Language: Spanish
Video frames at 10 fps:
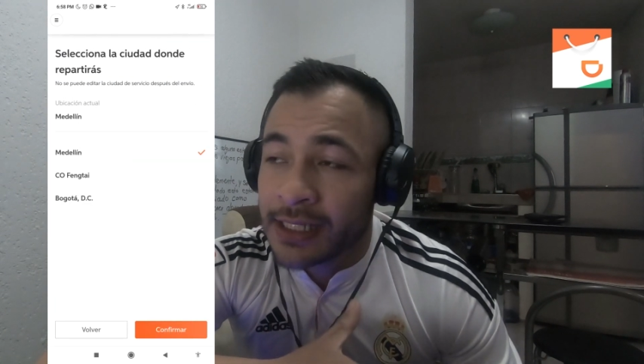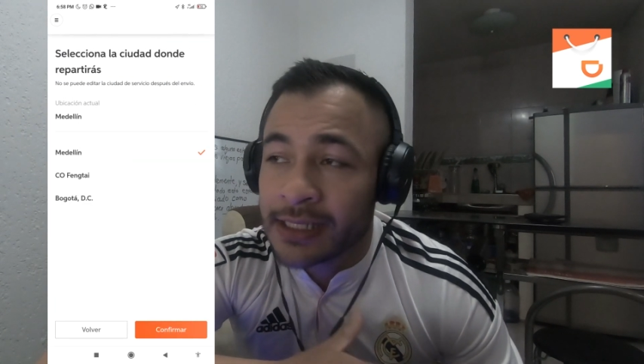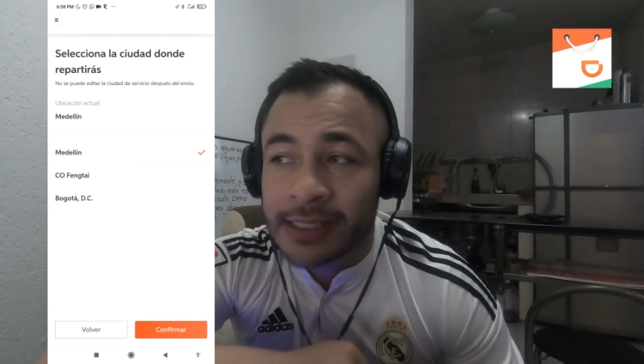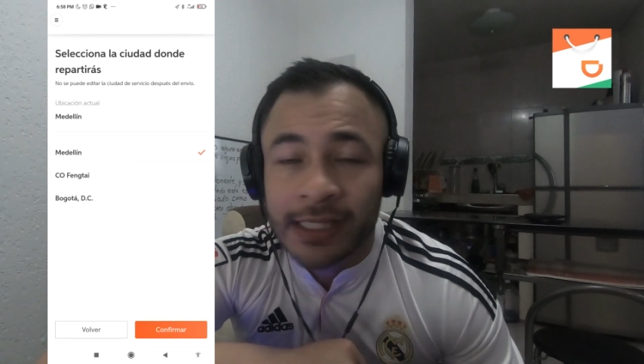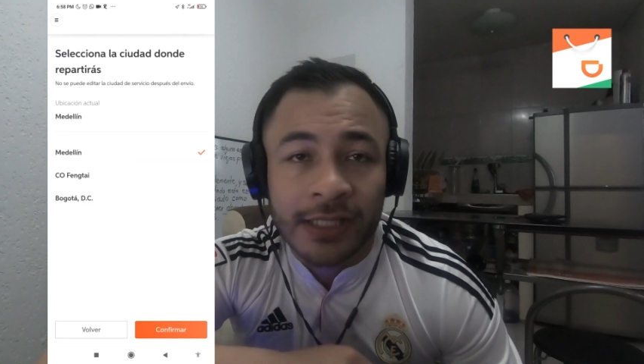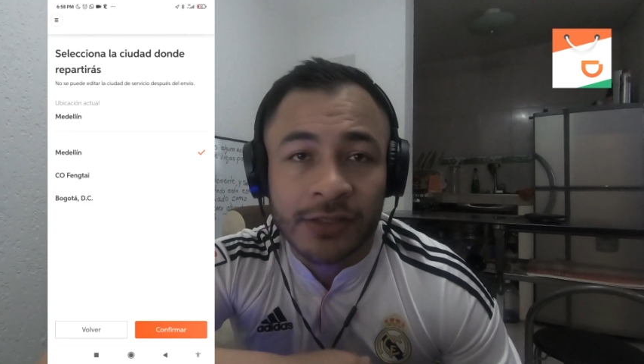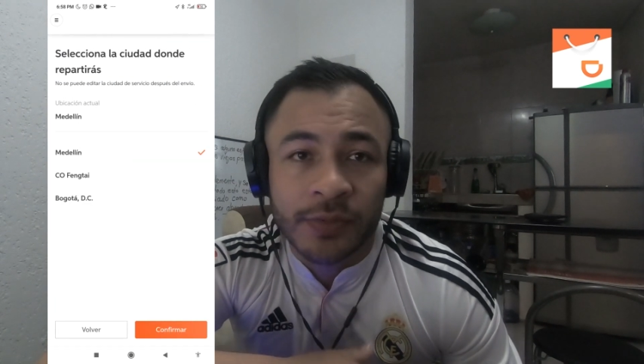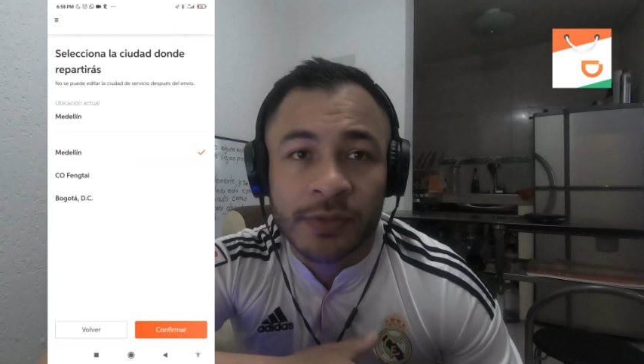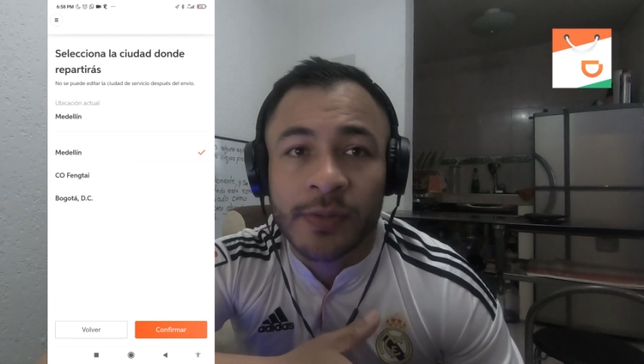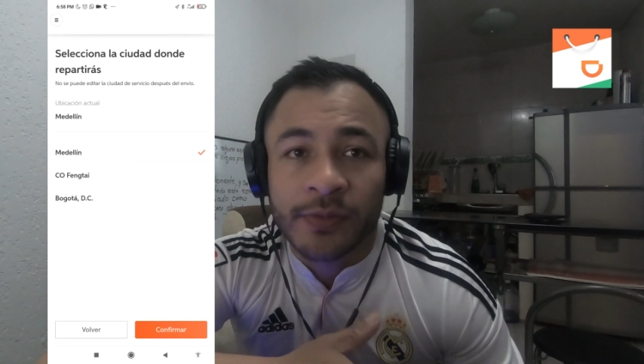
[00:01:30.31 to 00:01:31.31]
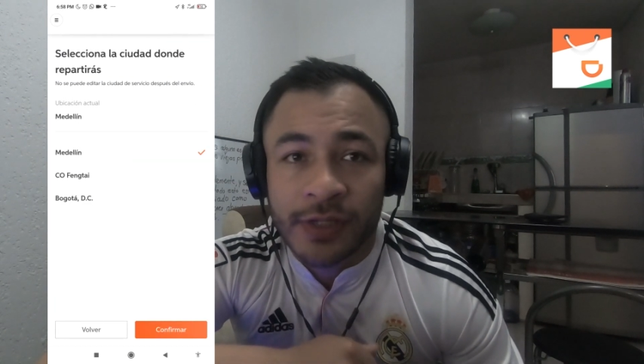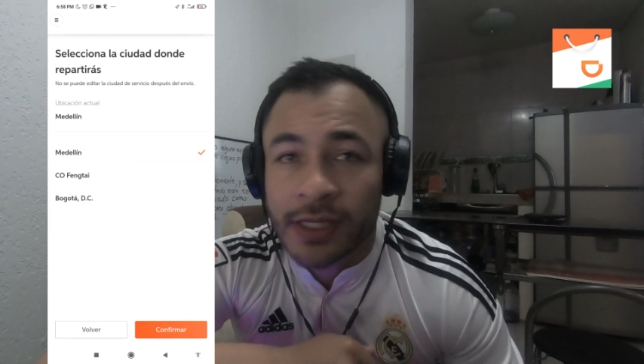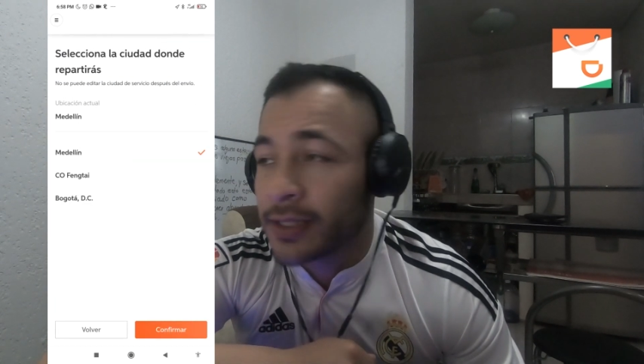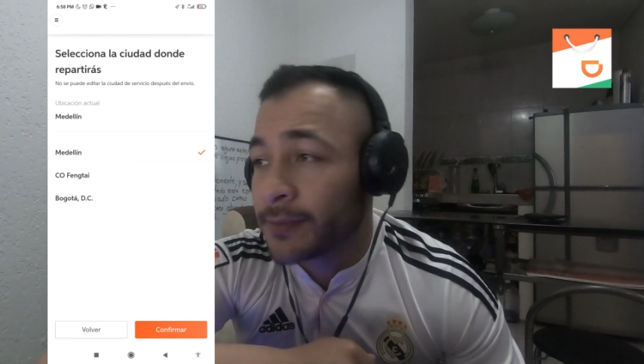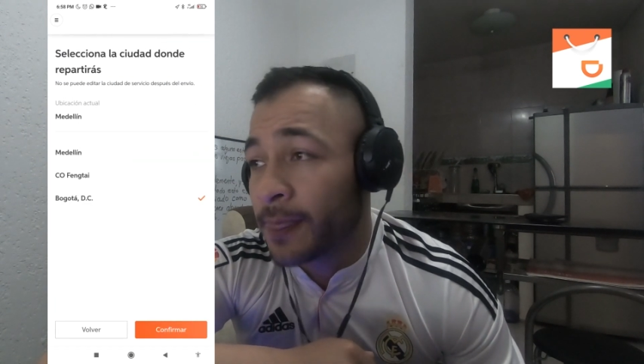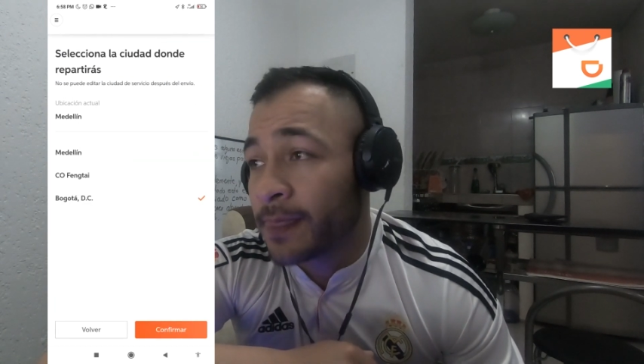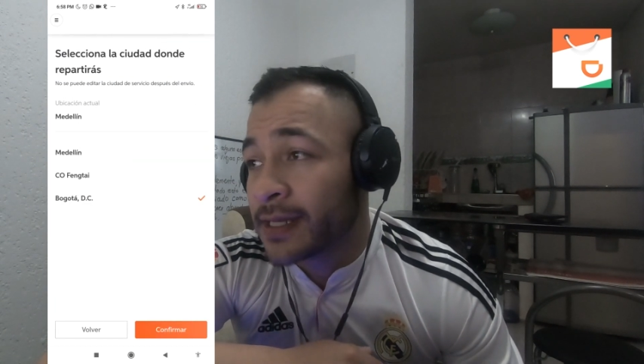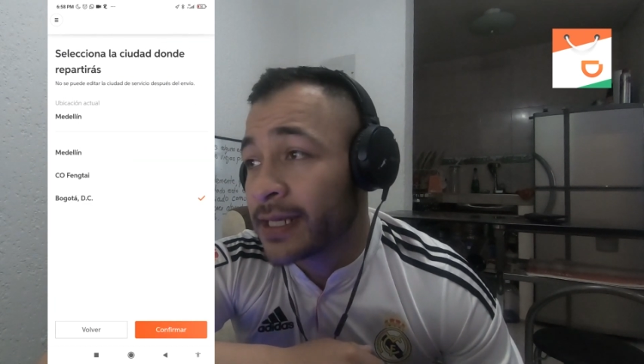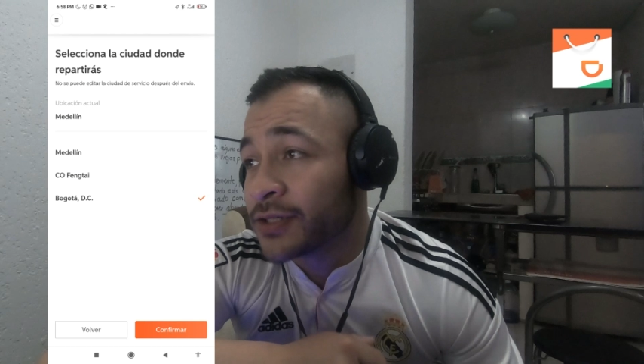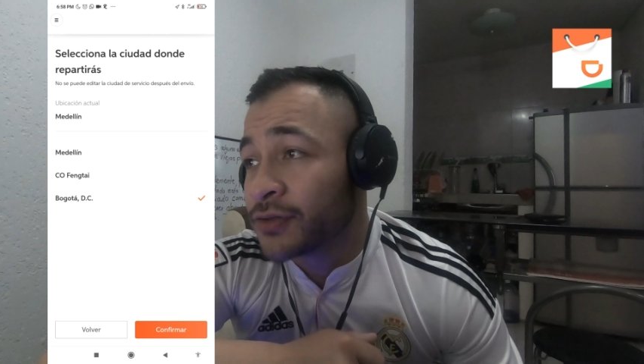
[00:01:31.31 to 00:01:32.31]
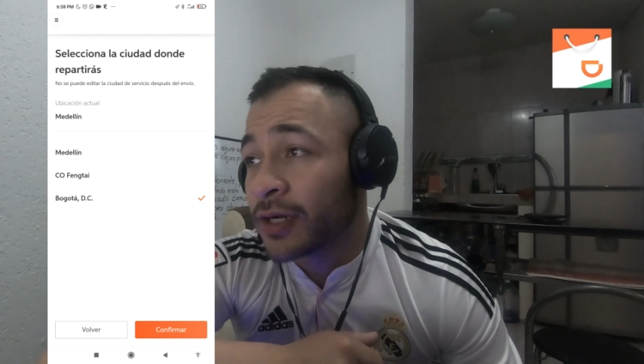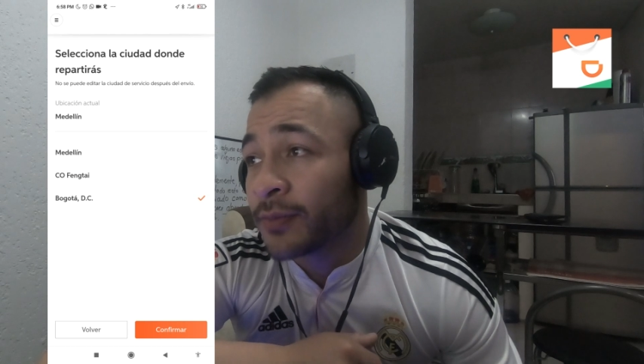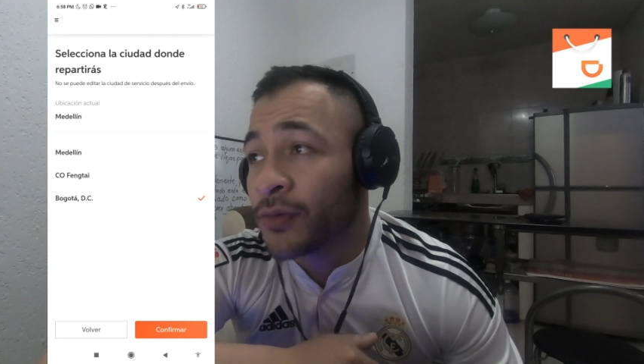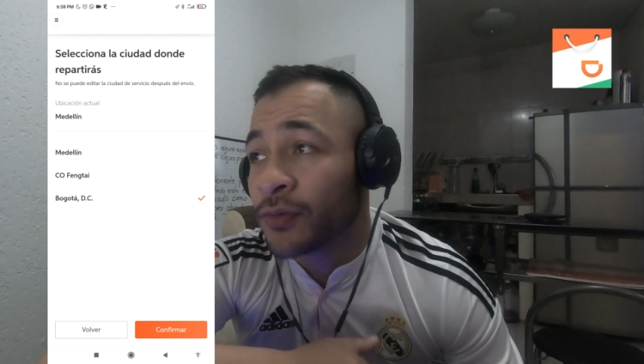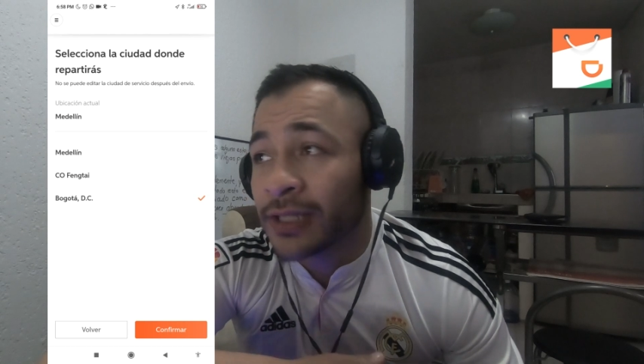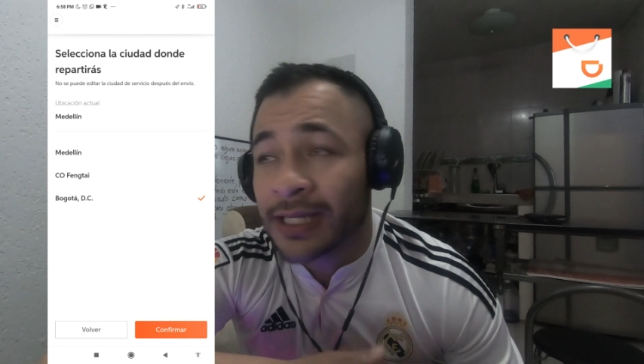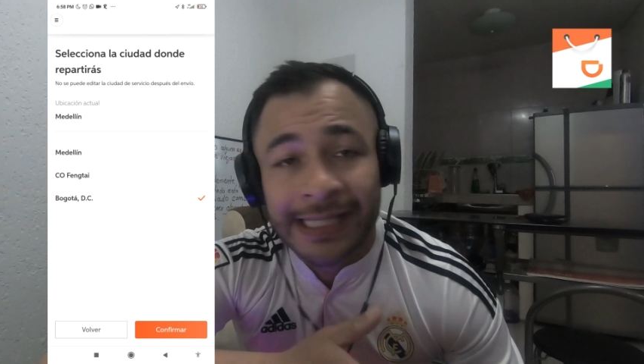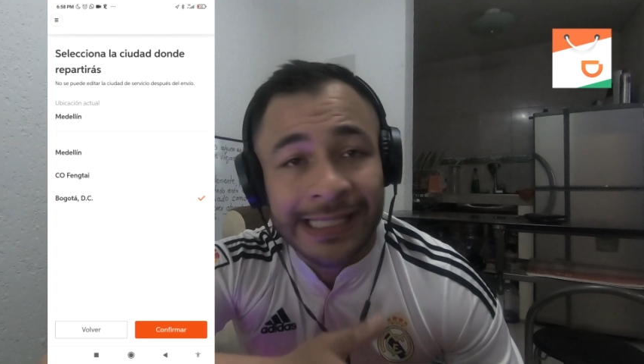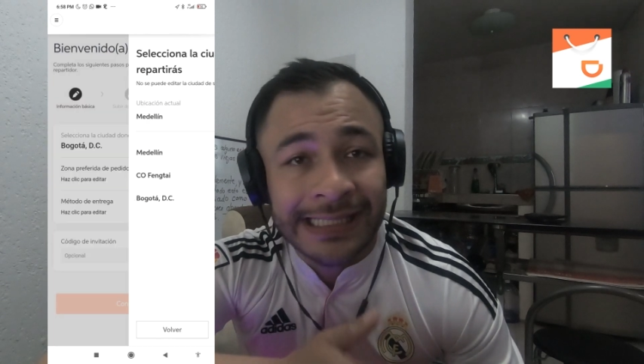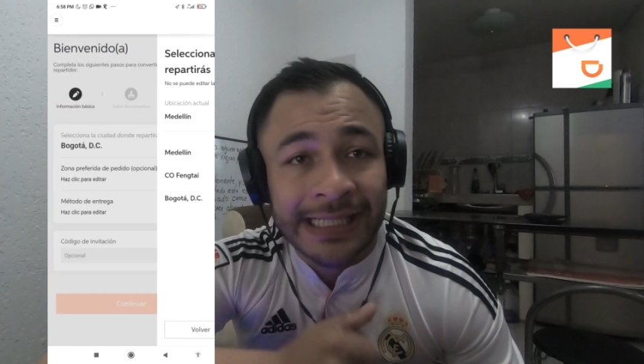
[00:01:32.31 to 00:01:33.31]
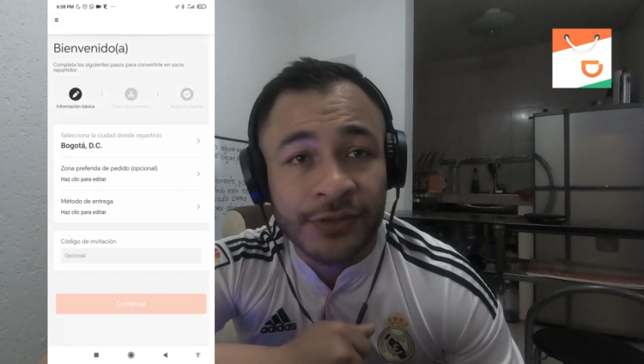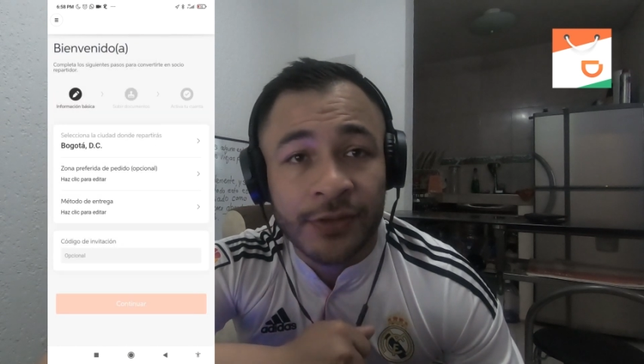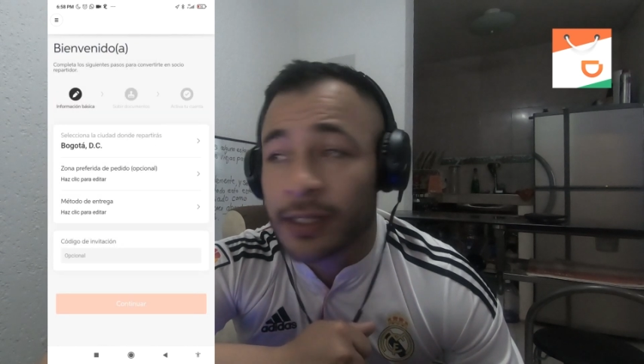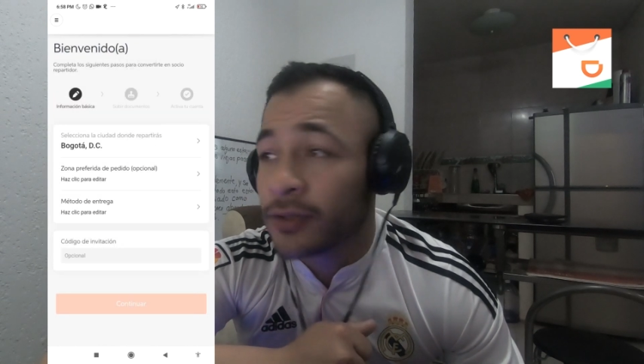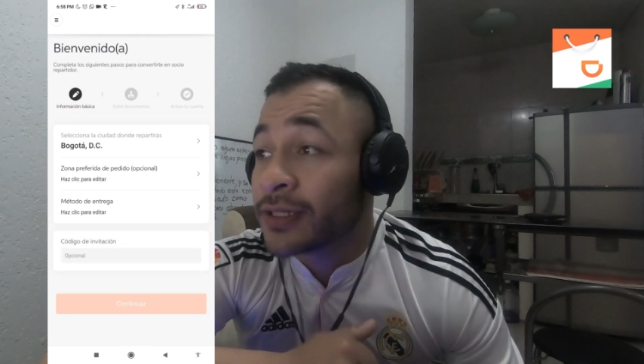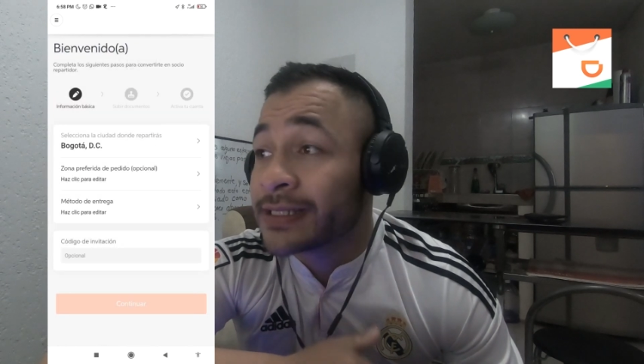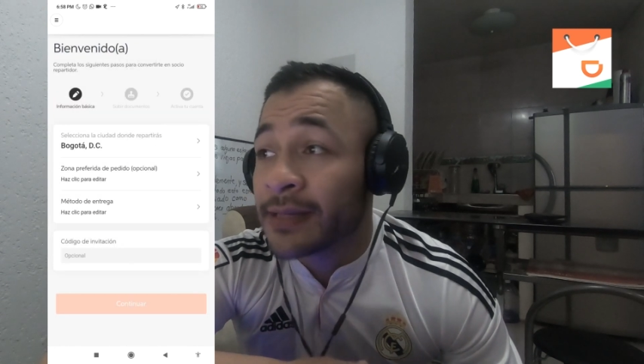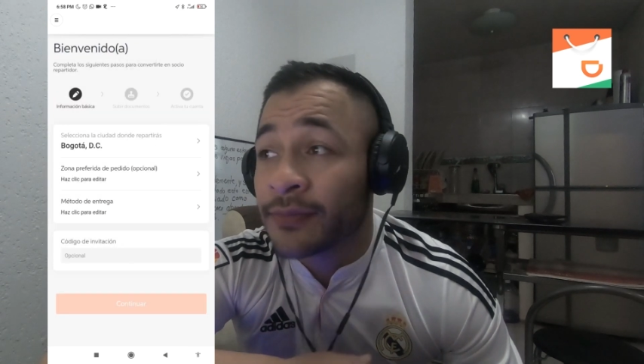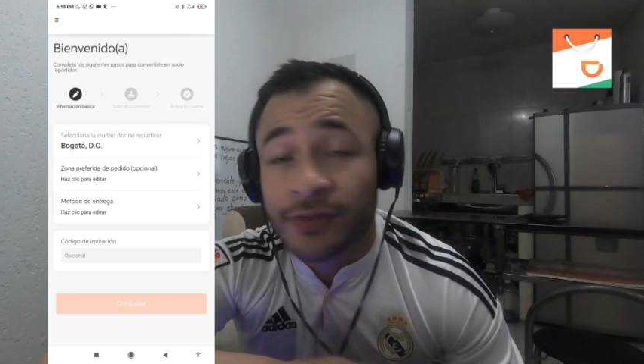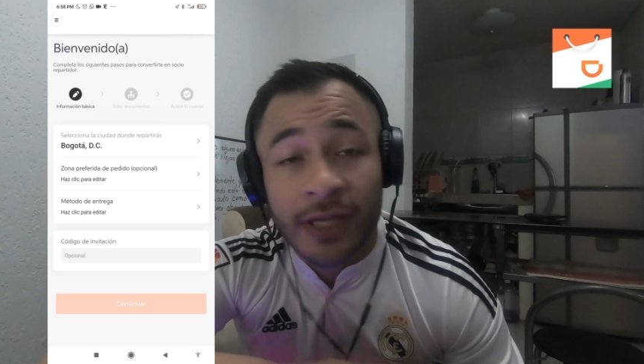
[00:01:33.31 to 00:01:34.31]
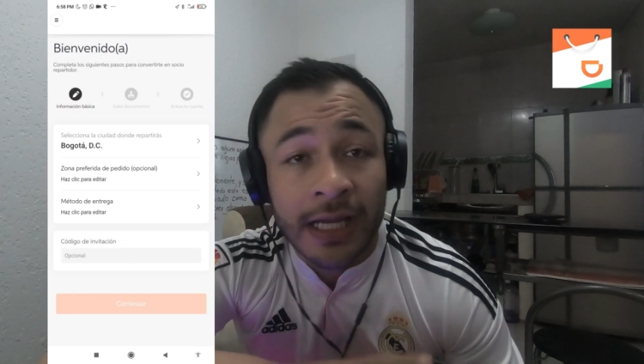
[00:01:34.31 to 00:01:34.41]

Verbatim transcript: en este caso pues vamos a seleccionar Bogotá, que es la ciudad en donde estamos,